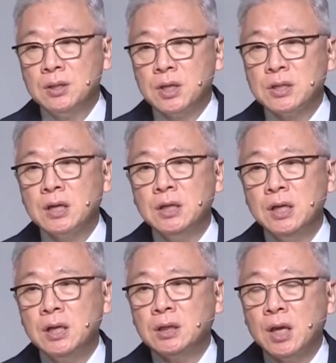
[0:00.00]
세상
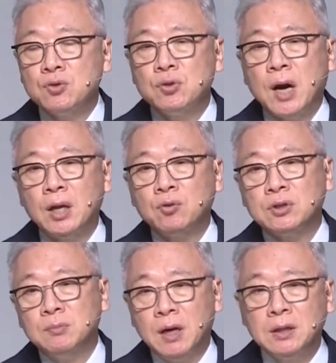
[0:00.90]
일이니까 대충 안
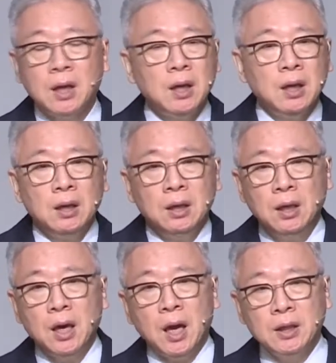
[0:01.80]
해도 그만이다.
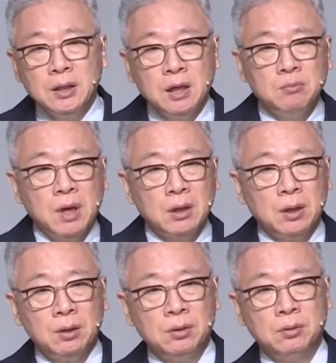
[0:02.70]
이게 아니란
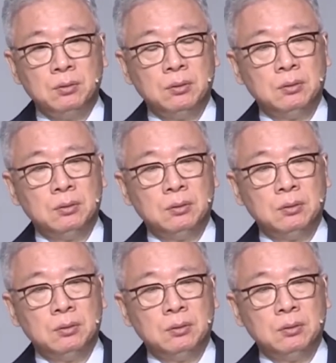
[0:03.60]
말이에요.